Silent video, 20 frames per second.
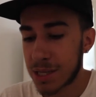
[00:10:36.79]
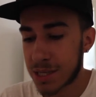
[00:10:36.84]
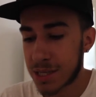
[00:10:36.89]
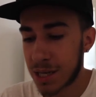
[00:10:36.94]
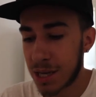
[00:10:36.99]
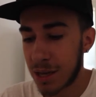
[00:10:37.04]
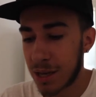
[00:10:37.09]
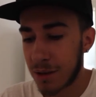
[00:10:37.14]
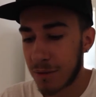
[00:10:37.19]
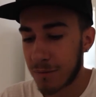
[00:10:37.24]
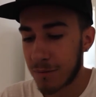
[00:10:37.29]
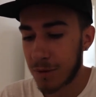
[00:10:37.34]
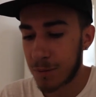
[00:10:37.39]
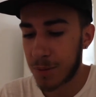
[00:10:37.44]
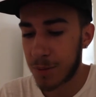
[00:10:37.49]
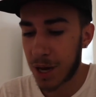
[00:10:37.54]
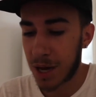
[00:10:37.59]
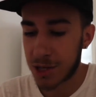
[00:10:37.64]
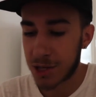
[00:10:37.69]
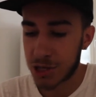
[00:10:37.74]
Se vi
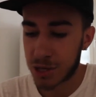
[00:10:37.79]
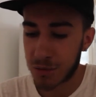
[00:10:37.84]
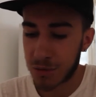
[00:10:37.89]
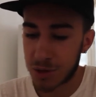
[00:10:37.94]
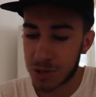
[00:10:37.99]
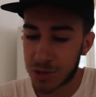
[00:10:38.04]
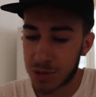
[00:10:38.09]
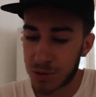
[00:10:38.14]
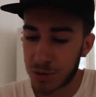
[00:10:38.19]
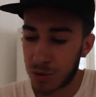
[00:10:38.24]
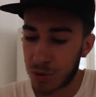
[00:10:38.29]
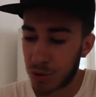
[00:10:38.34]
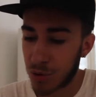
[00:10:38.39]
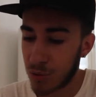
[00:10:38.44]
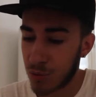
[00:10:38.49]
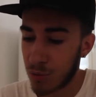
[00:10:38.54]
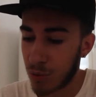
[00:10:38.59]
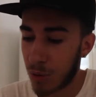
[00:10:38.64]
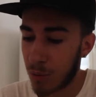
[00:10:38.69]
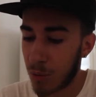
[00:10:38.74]
piace
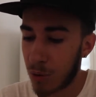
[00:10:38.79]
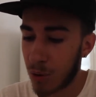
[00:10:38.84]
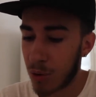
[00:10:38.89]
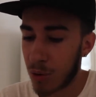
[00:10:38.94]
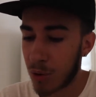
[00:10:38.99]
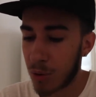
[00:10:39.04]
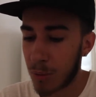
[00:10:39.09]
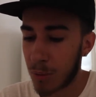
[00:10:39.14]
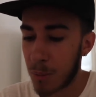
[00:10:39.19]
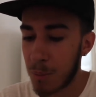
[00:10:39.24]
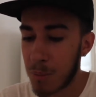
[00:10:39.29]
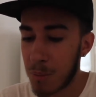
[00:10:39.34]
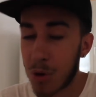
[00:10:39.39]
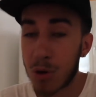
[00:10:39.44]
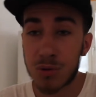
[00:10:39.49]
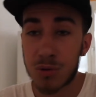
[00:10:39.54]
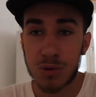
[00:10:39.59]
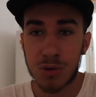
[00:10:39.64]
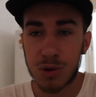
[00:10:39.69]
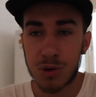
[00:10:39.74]
questo nuovo
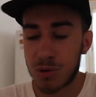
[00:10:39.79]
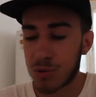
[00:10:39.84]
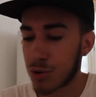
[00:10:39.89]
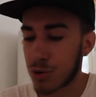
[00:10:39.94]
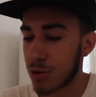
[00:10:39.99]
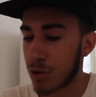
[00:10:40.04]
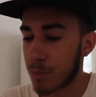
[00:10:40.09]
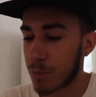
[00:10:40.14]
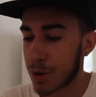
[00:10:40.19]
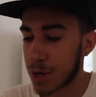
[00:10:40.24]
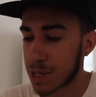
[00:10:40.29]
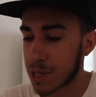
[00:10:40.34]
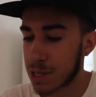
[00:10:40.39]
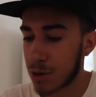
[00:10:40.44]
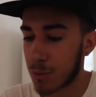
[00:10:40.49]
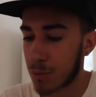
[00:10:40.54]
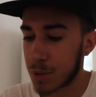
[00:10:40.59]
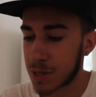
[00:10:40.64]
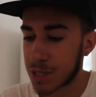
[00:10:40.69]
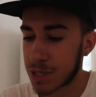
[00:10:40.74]
mondo di Yu-Gi-Oh! perché
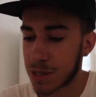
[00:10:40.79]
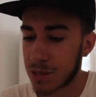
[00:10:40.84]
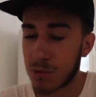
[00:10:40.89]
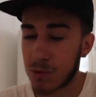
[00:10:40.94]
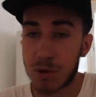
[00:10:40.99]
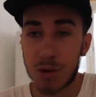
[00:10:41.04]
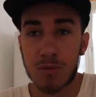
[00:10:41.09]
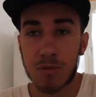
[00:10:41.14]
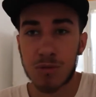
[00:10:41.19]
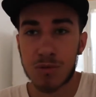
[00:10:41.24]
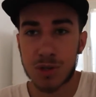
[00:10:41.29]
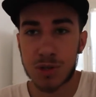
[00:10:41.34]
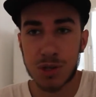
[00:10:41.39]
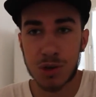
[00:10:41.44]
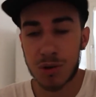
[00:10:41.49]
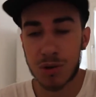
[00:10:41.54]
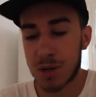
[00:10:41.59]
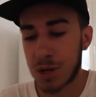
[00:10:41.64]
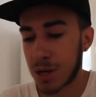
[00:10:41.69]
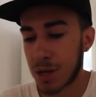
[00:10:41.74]
siamo passati a
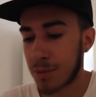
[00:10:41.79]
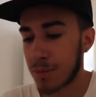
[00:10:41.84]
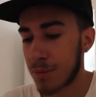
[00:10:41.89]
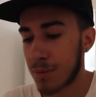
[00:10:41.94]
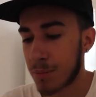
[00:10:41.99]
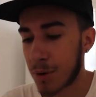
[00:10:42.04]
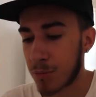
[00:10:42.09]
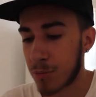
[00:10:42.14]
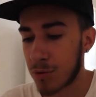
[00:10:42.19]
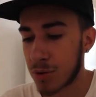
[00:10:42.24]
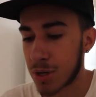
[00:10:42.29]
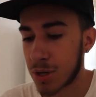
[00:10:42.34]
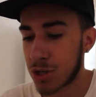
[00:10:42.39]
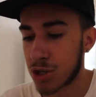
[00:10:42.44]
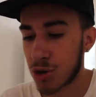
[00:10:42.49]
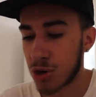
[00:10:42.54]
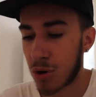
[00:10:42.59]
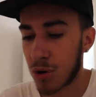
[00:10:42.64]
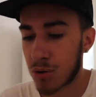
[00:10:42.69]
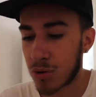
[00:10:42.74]
un'evoluzione proprio del
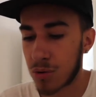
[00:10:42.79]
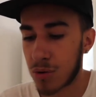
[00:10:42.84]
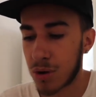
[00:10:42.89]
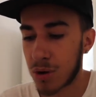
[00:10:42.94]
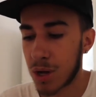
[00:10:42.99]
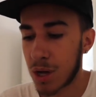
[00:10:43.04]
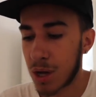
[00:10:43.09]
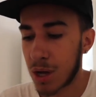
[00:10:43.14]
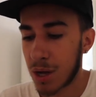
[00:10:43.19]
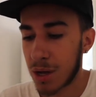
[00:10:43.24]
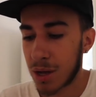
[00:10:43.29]
gioco